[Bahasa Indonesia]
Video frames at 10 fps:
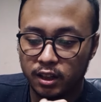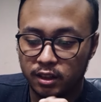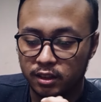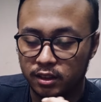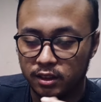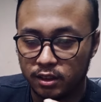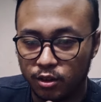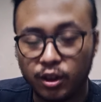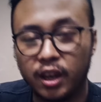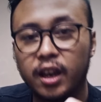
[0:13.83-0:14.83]
Uh,
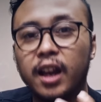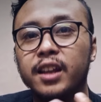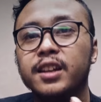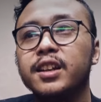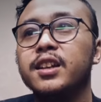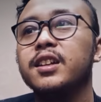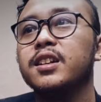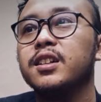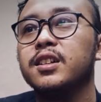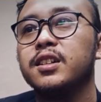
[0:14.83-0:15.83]
Oke, okay, kali ini
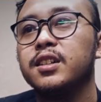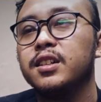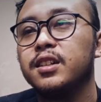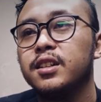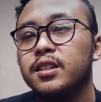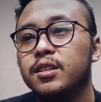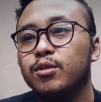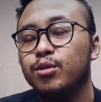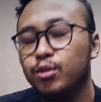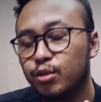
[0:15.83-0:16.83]
uh,
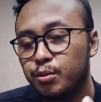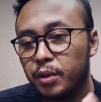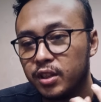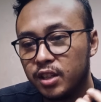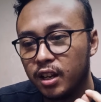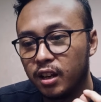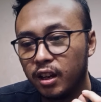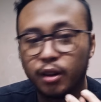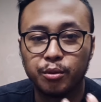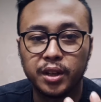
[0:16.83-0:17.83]
untuk spesial
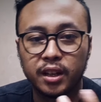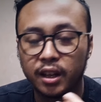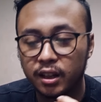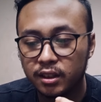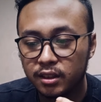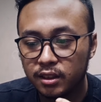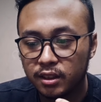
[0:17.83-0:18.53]
Halloween ya.